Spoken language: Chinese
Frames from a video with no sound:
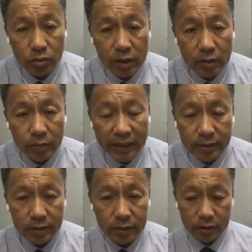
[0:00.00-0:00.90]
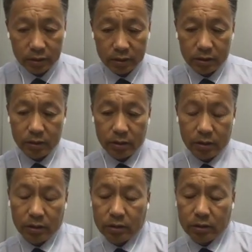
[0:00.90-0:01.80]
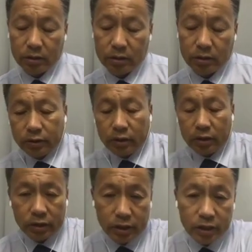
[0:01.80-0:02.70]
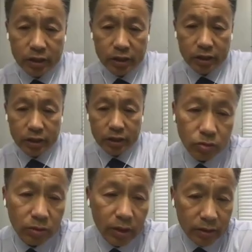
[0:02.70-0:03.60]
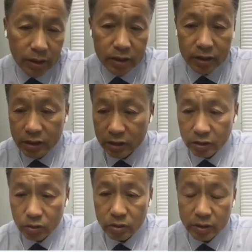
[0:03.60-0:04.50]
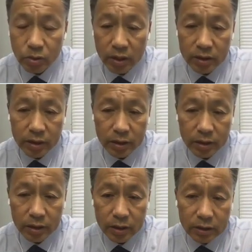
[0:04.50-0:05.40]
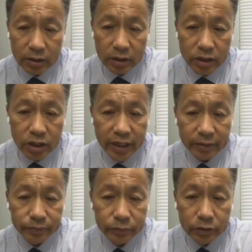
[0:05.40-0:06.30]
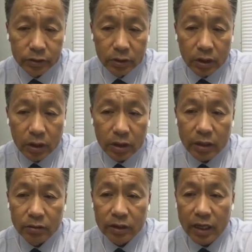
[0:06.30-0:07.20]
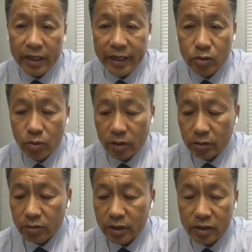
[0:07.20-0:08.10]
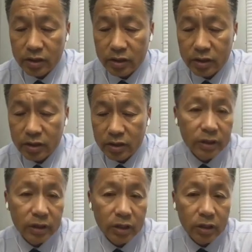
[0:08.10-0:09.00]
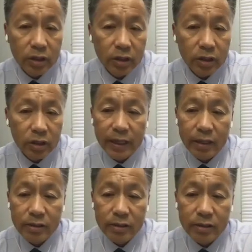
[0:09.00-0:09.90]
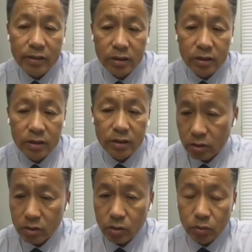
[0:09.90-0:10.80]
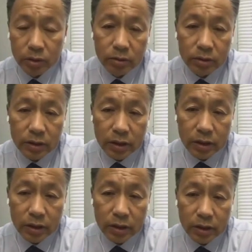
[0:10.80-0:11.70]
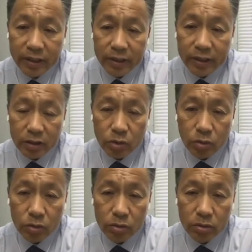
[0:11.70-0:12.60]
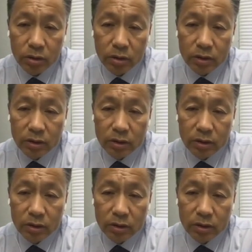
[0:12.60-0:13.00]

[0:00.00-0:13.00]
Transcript: 通道吧，这个呃。经检测快速通道，现在正在做临临床这个呃试验啊，然后呢，它可以做很多这个 survival 这个 curve analysis，就是肿瘤这个里面的从